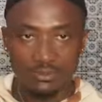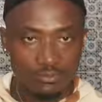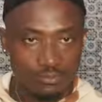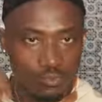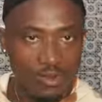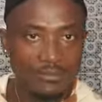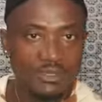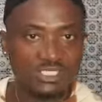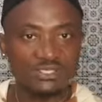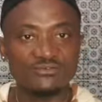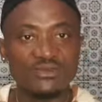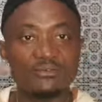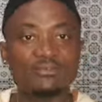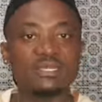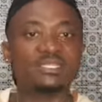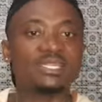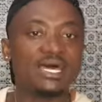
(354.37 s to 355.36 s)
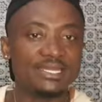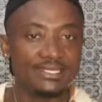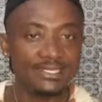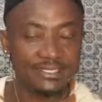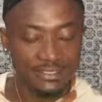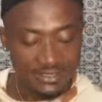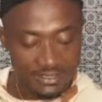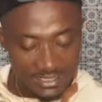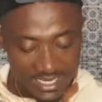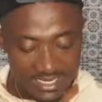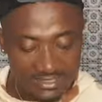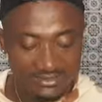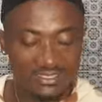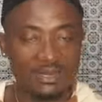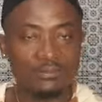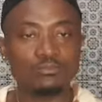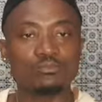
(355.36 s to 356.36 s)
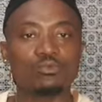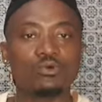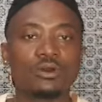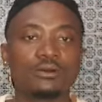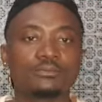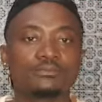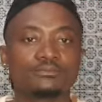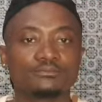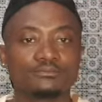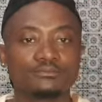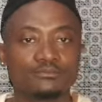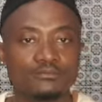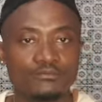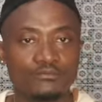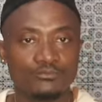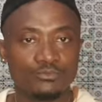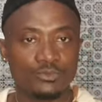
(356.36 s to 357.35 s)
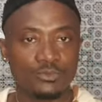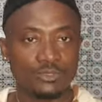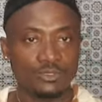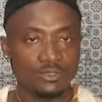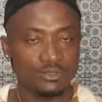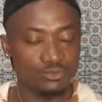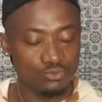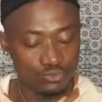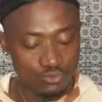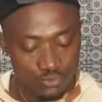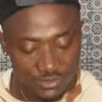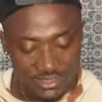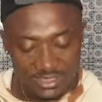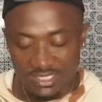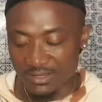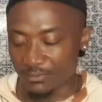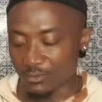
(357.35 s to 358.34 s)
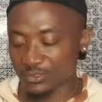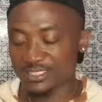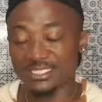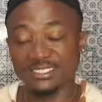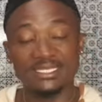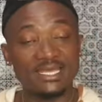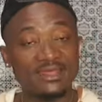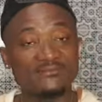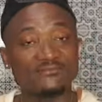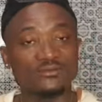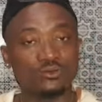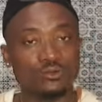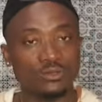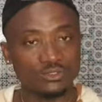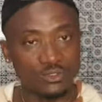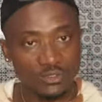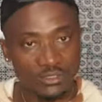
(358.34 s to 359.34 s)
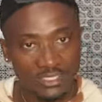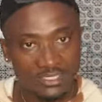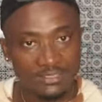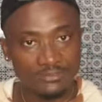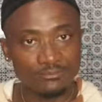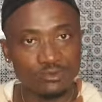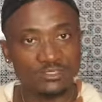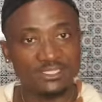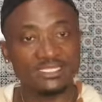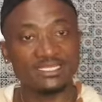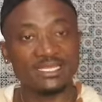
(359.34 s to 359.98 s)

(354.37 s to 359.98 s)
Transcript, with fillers: Moi, mais je vais pédaler. Attrape-moi. Lui aussi, il est monté derrière vélo. Donc, il est monté